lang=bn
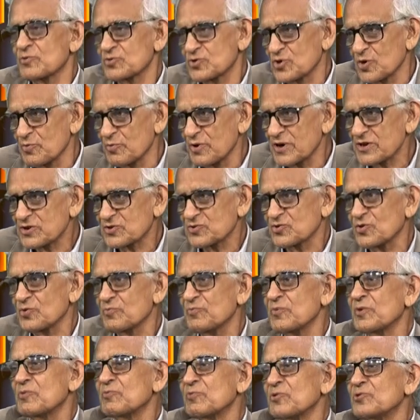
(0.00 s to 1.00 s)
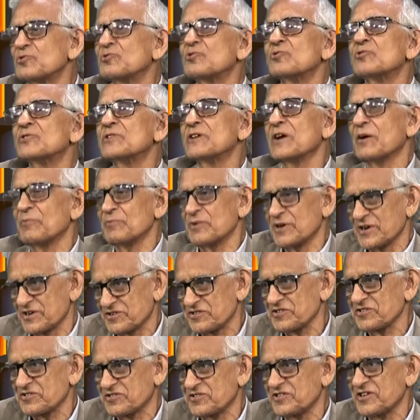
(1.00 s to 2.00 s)
সমাজকর্মের মধ্য দিয়ে আমি
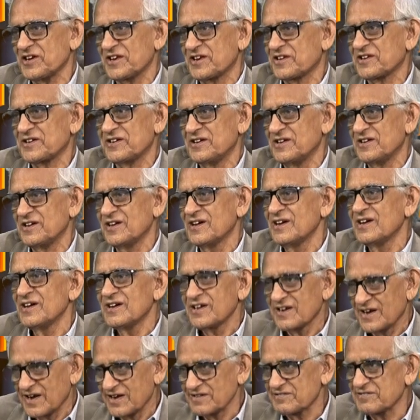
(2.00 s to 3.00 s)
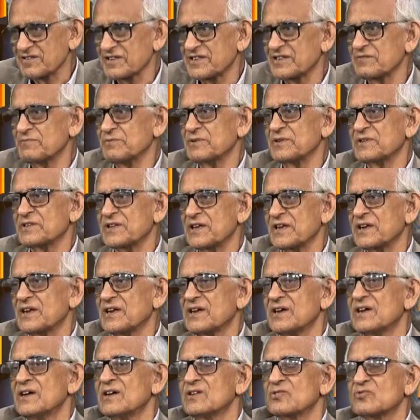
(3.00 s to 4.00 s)
এসেছি আর কি রাজনীতিবিদের
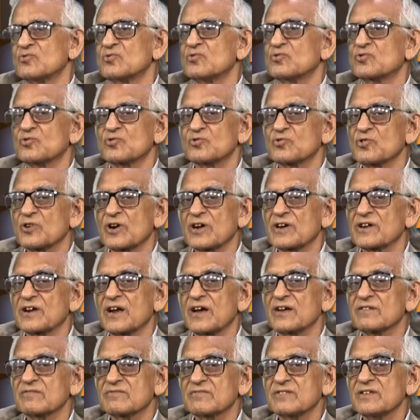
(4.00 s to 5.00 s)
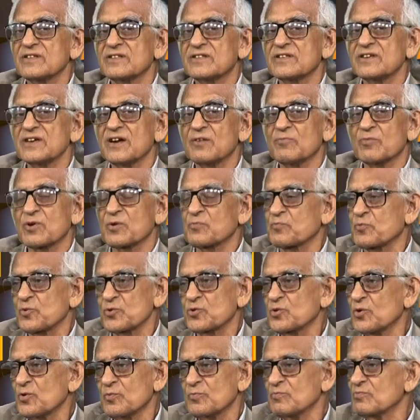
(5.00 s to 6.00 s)
তো সুতরাং রাজনীতি আমার
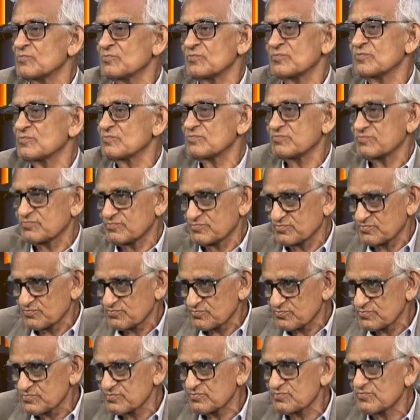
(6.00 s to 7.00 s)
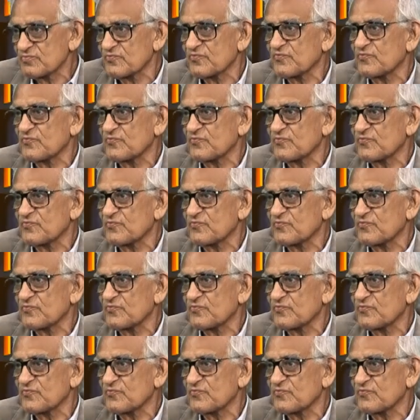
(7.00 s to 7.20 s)
প্রথম মানে আপনার প্রথম